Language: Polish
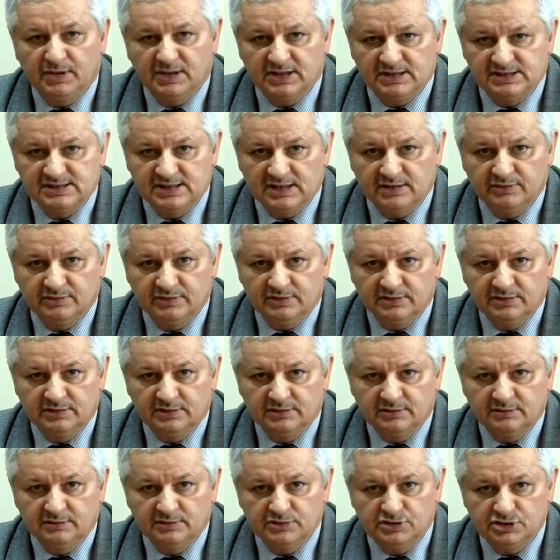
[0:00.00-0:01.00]
pokazały
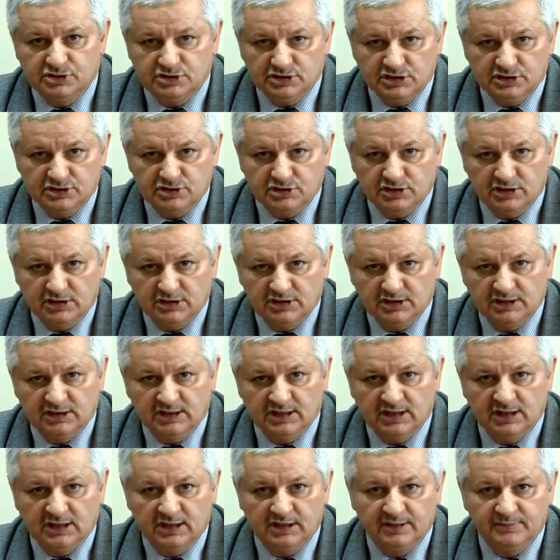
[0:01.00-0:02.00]
ścieżkę i
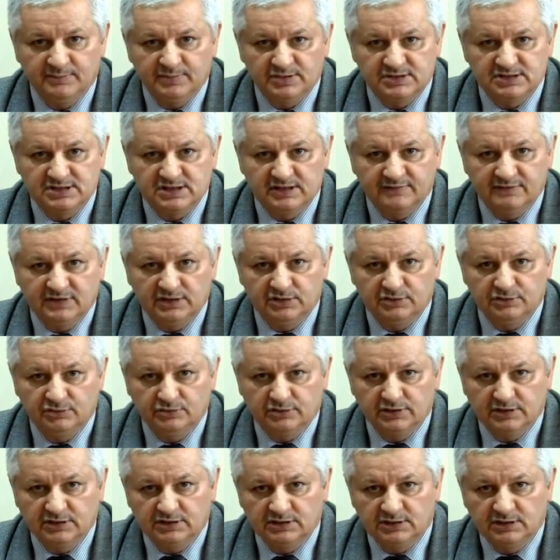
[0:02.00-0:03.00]
na podstawie
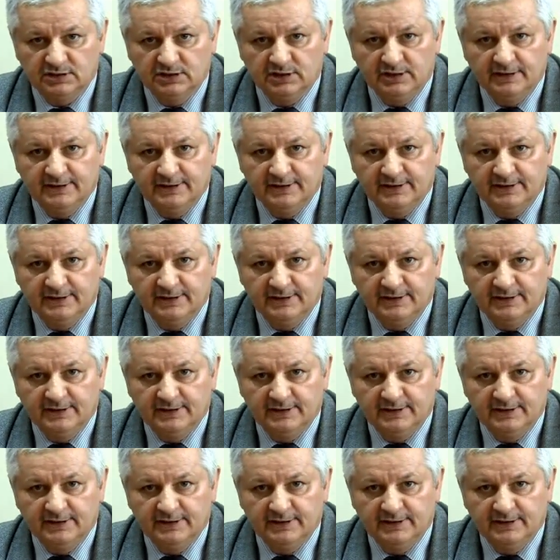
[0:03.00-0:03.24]
których